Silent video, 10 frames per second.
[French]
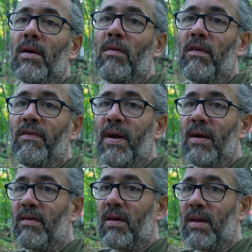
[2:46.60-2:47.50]
On va
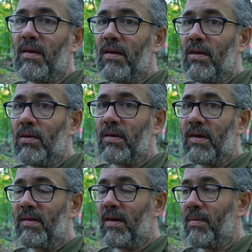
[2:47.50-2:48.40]
faire ce test-là
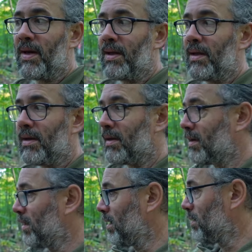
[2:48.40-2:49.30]
cette semaine.
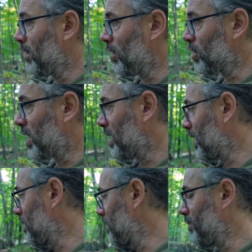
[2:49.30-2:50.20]
Là, je suis en
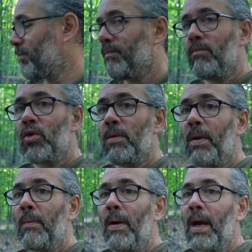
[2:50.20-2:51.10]
train de me j'ai
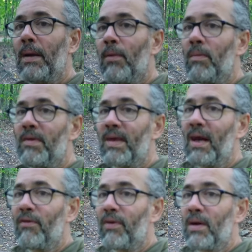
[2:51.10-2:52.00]
préparé mon petit
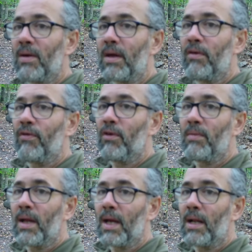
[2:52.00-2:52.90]
café là, qui
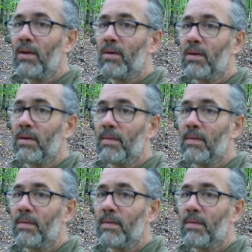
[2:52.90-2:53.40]
fume direct là.